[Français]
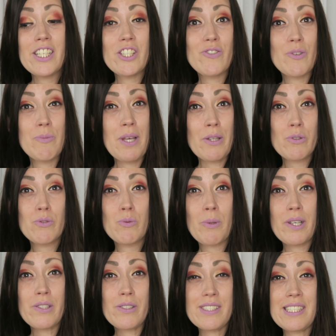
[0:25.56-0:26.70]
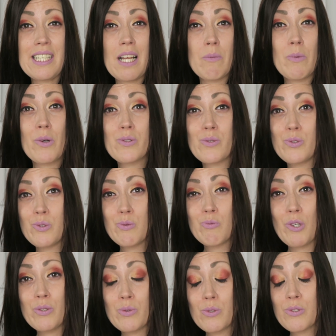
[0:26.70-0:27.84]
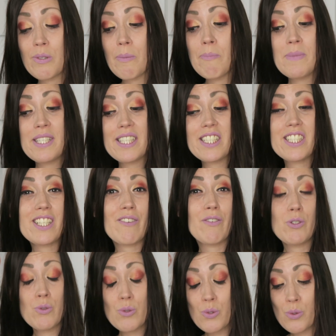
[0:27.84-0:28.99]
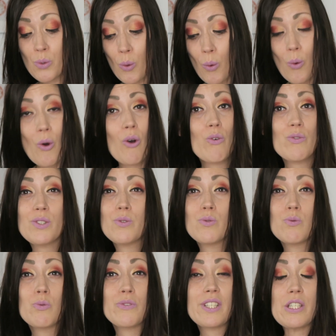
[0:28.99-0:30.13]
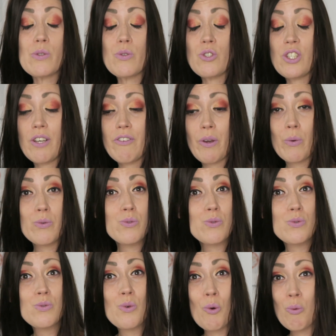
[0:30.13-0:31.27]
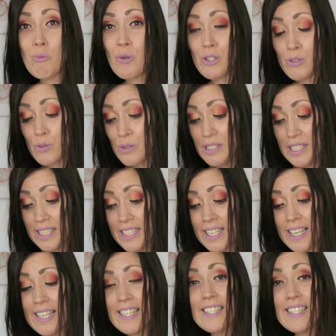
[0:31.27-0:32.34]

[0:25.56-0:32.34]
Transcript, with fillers: Je vais bientôt vous présenter la box du mois d'août, mais j'avais juste trop envie de vous montrer ce que j'avais reçu au mois de juillet.